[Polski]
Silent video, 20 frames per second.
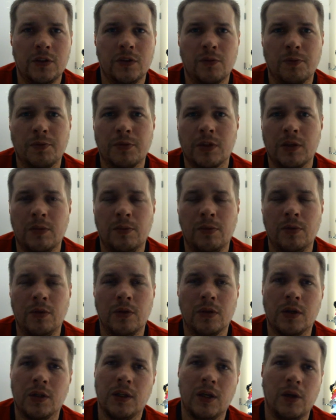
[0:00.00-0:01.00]

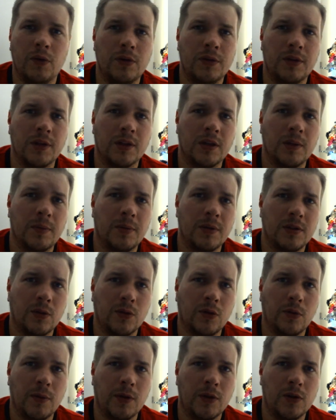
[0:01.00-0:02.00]
subskrybują kanały tak naprawdę z
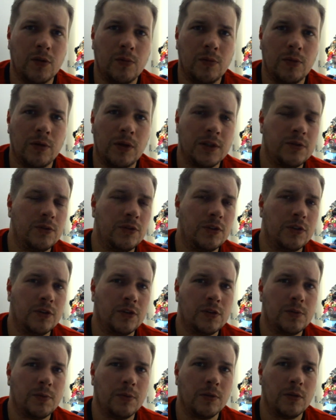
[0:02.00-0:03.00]
automatu, bo raz mi się
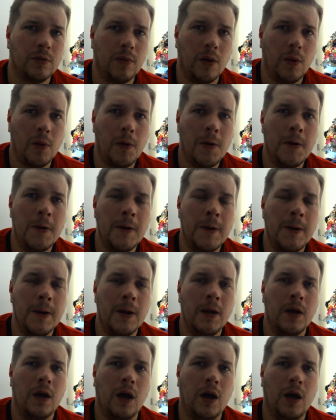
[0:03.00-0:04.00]
coś spodobało
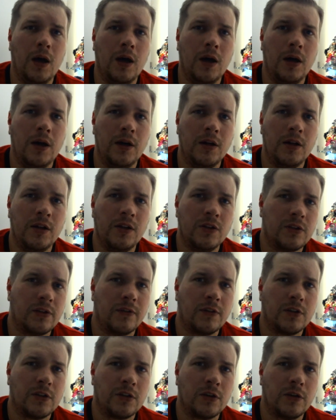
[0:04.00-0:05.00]
e, i nie
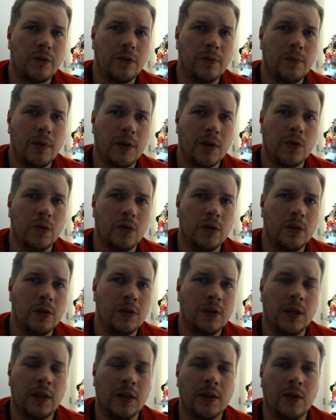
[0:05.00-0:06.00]
zostawiają żadnego feedbacku. I
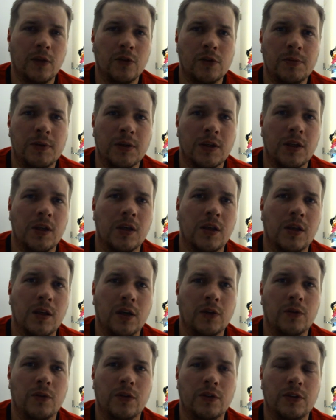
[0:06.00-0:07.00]
dla osób takich jak ja,
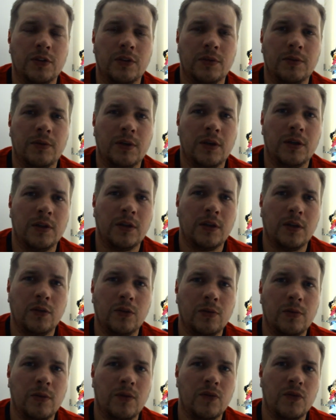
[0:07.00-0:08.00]
które gdzieś tam na, na
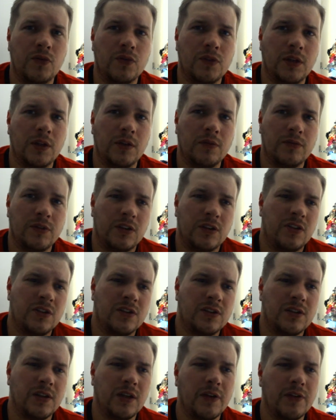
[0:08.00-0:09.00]
YouTube wrzucają w zasadzie
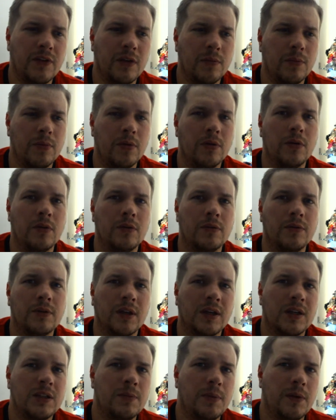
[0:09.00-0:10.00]
zajawki, bo
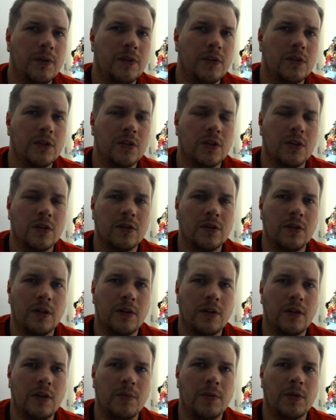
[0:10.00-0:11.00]
taka jest prawda, że ja
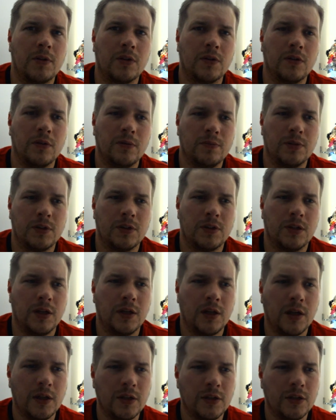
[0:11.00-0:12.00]
nie robię tego przecież
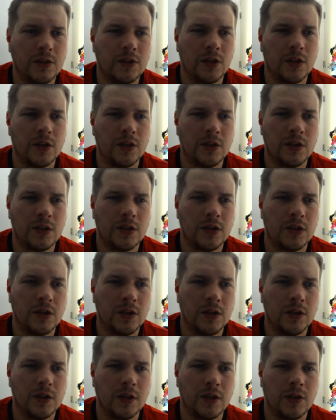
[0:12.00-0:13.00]
dla ani żadnych
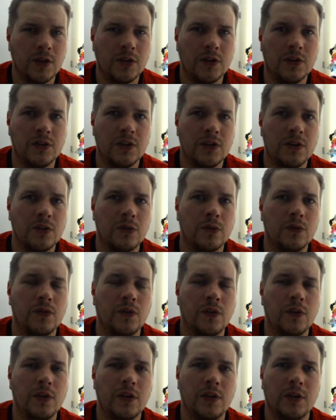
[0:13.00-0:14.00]
e, jakichś zysków
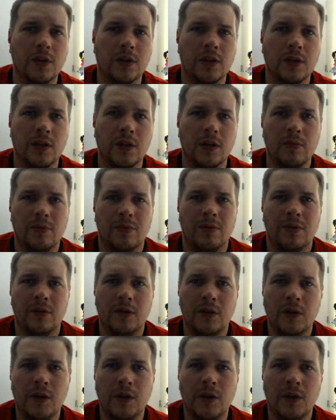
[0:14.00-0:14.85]
swoich i tak dalej, bo